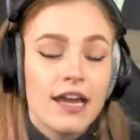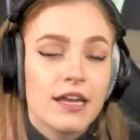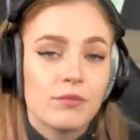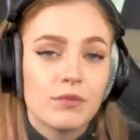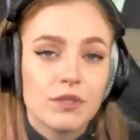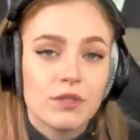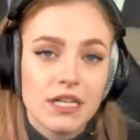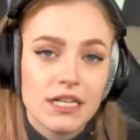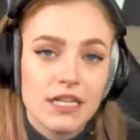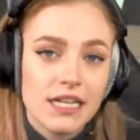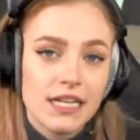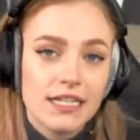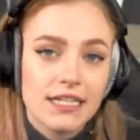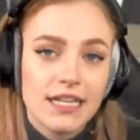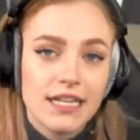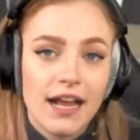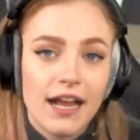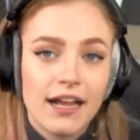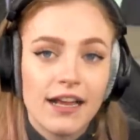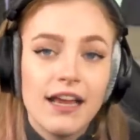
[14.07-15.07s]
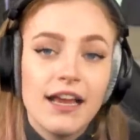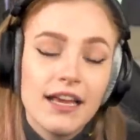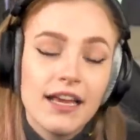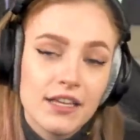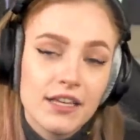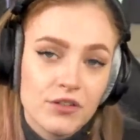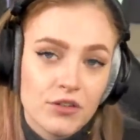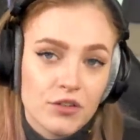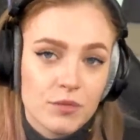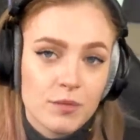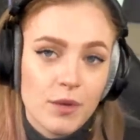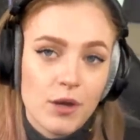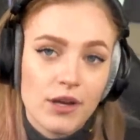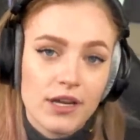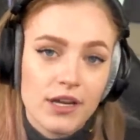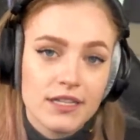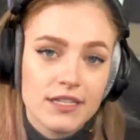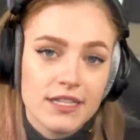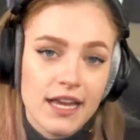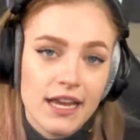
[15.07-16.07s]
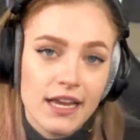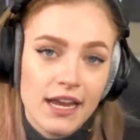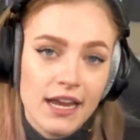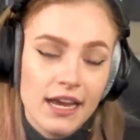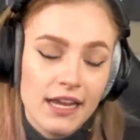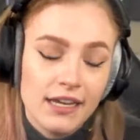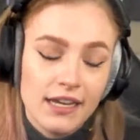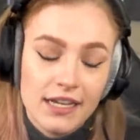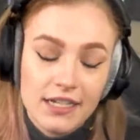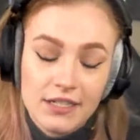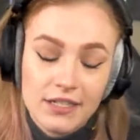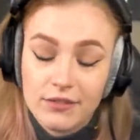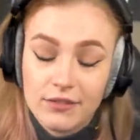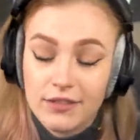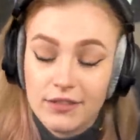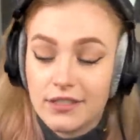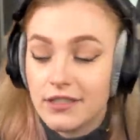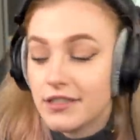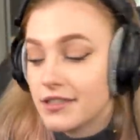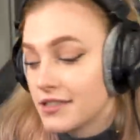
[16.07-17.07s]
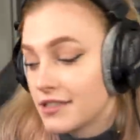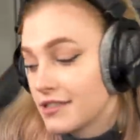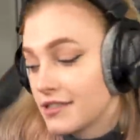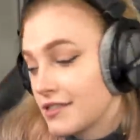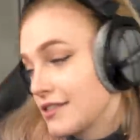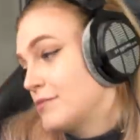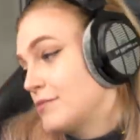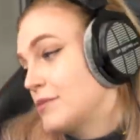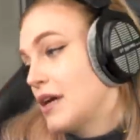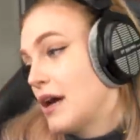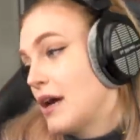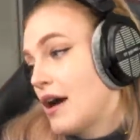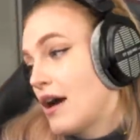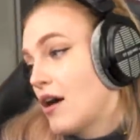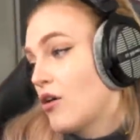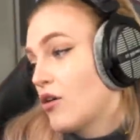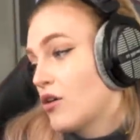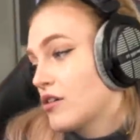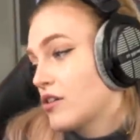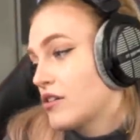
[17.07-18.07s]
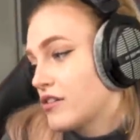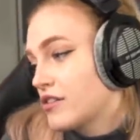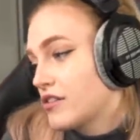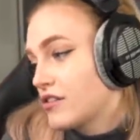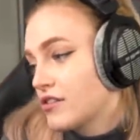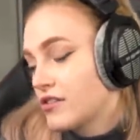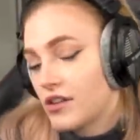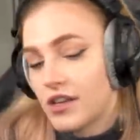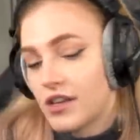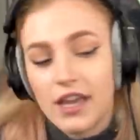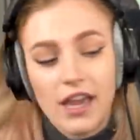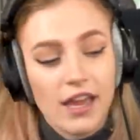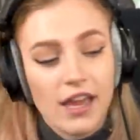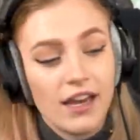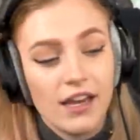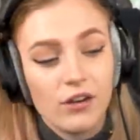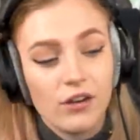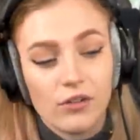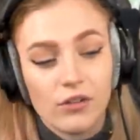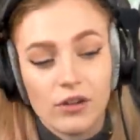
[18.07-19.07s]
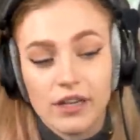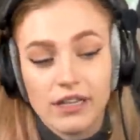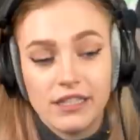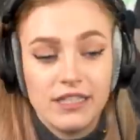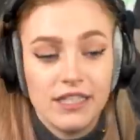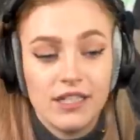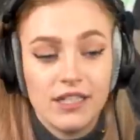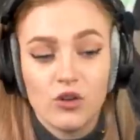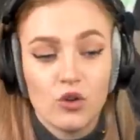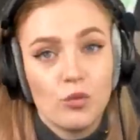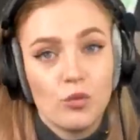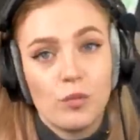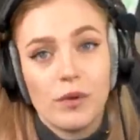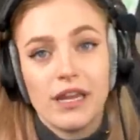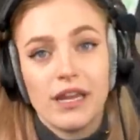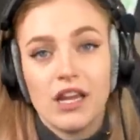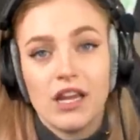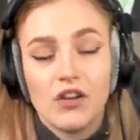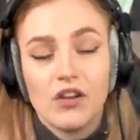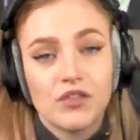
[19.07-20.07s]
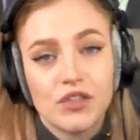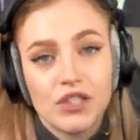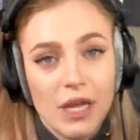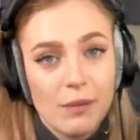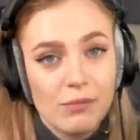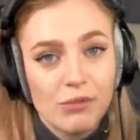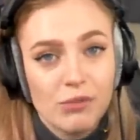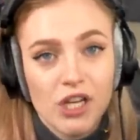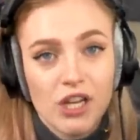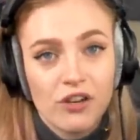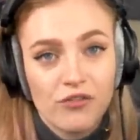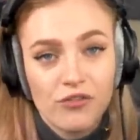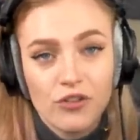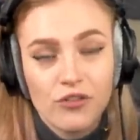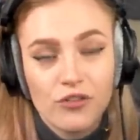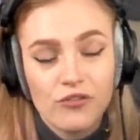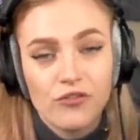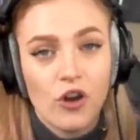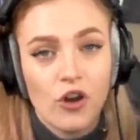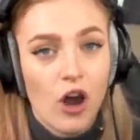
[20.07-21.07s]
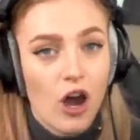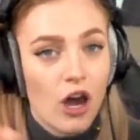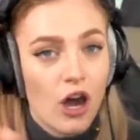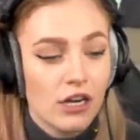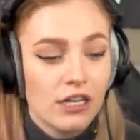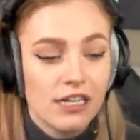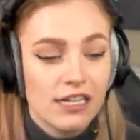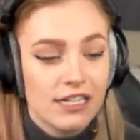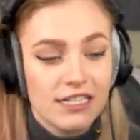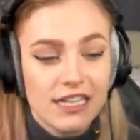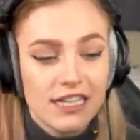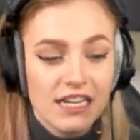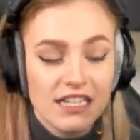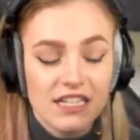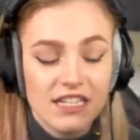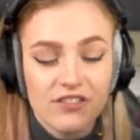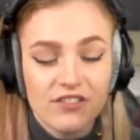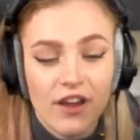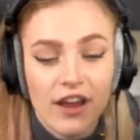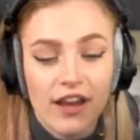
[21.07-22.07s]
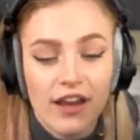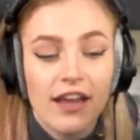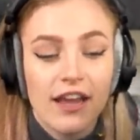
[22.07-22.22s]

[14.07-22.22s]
muss ganz ehrlich sagen, ich gucke es mir auch ganz gerne an. Also es, es gibt da auch keine Ahnung, richtige Rubriken auf Snapchat für, für oddly satisfying.